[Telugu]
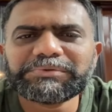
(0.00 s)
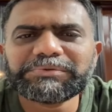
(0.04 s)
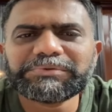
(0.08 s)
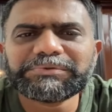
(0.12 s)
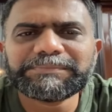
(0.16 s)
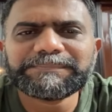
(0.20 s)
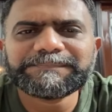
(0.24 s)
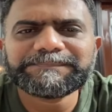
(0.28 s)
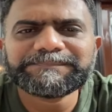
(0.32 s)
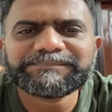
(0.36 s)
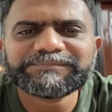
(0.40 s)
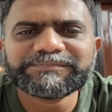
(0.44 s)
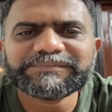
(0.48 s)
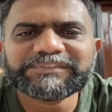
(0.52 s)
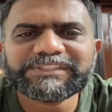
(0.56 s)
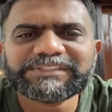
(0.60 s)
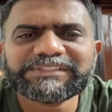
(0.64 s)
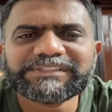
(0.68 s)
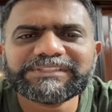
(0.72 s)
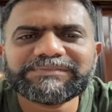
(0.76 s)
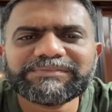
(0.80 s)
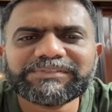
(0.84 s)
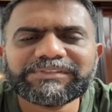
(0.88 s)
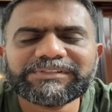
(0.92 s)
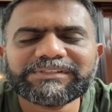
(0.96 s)
సో
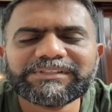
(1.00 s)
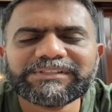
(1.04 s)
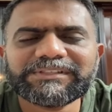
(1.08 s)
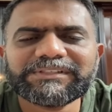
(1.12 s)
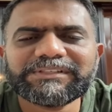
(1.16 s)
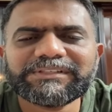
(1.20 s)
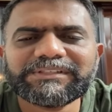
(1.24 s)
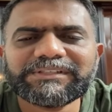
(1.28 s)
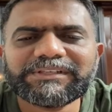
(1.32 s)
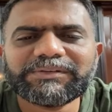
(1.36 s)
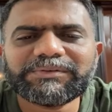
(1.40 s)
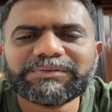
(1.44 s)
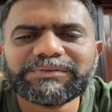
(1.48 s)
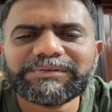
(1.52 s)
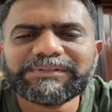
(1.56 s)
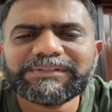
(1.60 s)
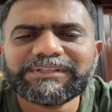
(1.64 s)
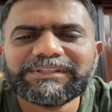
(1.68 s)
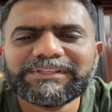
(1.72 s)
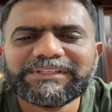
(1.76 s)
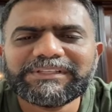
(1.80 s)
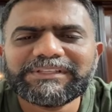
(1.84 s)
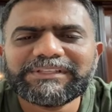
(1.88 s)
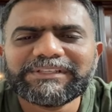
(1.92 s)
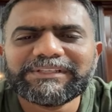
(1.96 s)
దట్స్ ఇట్ ఫర్ నవ్
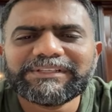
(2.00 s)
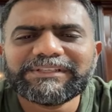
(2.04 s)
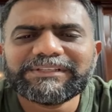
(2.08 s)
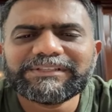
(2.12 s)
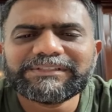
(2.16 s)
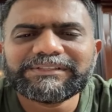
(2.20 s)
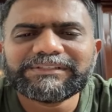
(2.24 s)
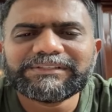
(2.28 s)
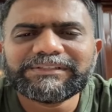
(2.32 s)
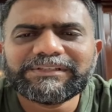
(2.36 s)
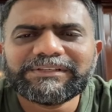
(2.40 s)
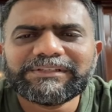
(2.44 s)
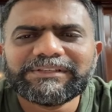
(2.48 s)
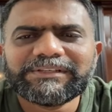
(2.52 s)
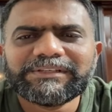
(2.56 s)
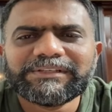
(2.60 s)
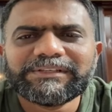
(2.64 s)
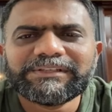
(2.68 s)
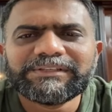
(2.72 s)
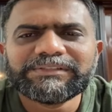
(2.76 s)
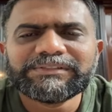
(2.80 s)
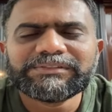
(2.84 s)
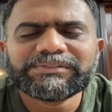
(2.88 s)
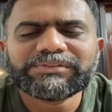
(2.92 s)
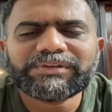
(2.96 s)

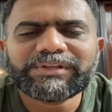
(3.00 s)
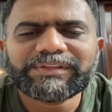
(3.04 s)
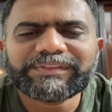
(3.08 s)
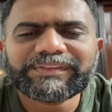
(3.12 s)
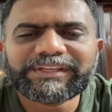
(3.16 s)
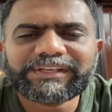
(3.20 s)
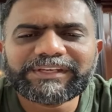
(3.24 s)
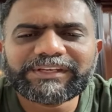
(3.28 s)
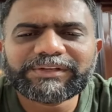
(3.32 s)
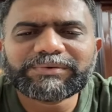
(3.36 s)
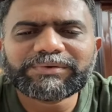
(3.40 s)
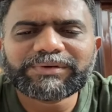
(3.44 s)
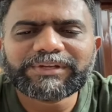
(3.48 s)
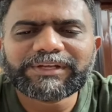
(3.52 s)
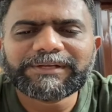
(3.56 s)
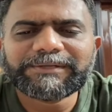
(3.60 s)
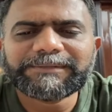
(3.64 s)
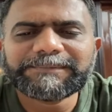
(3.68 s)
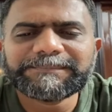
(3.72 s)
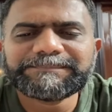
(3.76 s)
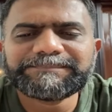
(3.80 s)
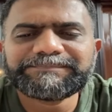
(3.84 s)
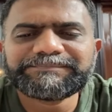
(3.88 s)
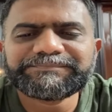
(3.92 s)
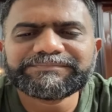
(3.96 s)
సో అందరినీ కూడా
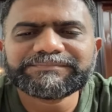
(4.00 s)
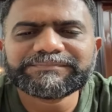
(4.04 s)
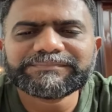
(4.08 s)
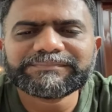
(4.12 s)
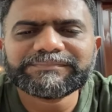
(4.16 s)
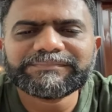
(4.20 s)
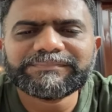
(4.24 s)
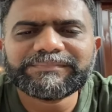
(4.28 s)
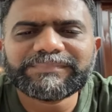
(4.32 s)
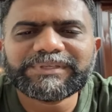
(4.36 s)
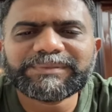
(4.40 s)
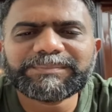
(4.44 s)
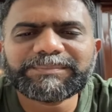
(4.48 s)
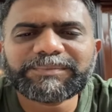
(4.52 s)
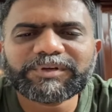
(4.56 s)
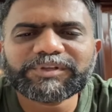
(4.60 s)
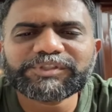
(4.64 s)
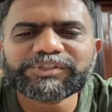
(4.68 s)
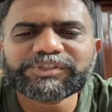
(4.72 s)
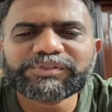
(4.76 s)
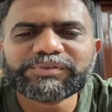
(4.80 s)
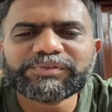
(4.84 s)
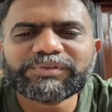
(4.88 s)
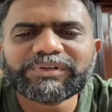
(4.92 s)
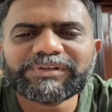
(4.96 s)
బీ
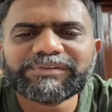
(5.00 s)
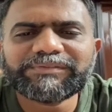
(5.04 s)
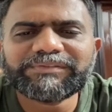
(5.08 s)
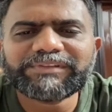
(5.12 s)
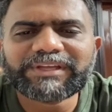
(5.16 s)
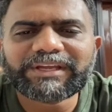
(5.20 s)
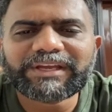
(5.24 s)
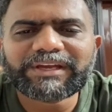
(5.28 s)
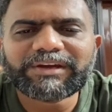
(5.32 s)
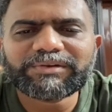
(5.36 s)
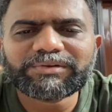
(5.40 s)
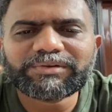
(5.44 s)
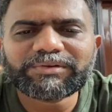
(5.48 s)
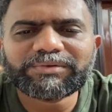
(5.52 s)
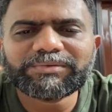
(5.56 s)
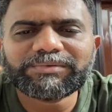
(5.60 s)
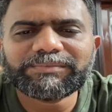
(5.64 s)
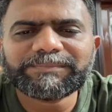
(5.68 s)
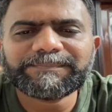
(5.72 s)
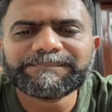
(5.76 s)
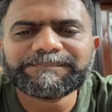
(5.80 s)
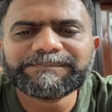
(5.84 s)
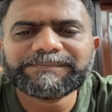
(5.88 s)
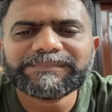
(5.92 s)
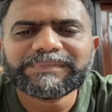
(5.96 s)
పాజిటివ్ అండ్ వీ హ్యావ్ టు
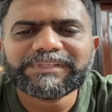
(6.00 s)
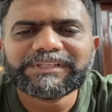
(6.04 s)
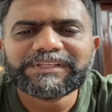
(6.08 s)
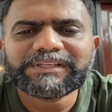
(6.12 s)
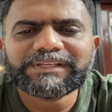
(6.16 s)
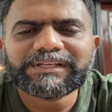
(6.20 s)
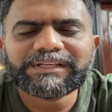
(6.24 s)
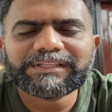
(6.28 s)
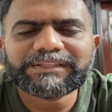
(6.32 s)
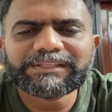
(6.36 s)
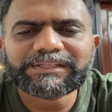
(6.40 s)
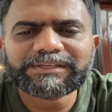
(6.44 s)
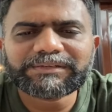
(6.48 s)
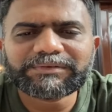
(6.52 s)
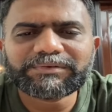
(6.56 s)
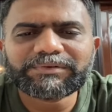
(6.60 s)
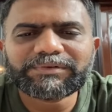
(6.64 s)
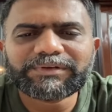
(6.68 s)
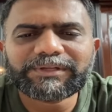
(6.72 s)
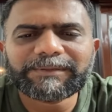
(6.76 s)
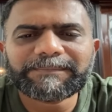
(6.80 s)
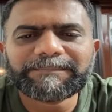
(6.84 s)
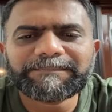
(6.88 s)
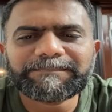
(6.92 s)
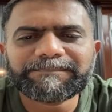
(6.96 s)
అందరం
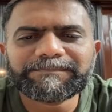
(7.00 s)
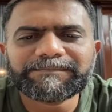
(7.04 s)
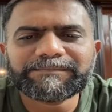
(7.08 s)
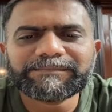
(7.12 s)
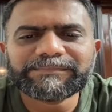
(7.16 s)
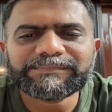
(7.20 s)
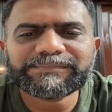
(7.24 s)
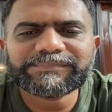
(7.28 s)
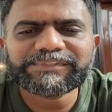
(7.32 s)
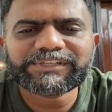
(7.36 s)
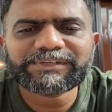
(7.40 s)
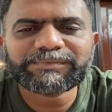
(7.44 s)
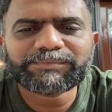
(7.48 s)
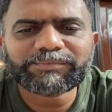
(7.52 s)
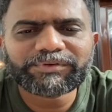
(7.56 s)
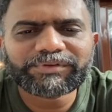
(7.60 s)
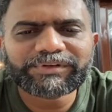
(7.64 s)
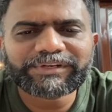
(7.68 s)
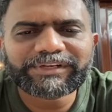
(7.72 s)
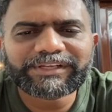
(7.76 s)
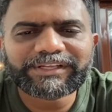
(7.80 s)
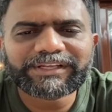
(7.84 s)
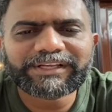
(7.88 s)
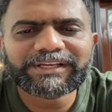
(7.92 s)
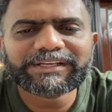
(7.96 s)
కూడా
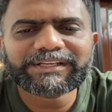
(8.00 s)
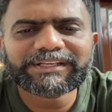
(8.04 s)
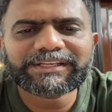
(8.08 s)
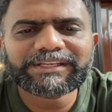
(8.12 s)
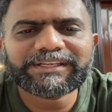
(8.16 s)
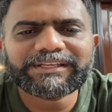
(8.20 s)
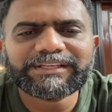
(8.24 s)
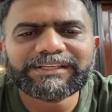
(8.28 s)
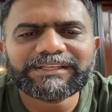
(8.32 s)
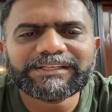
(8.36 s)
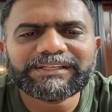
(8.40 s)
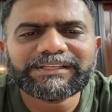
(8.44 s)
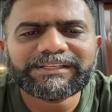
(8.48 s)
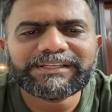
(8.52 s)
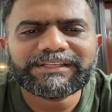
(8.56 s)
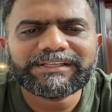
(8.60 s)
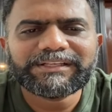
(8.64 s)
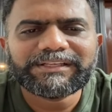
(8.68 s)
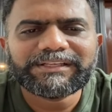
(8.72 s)
జగన్మోహన్ రెడ్డి గారికి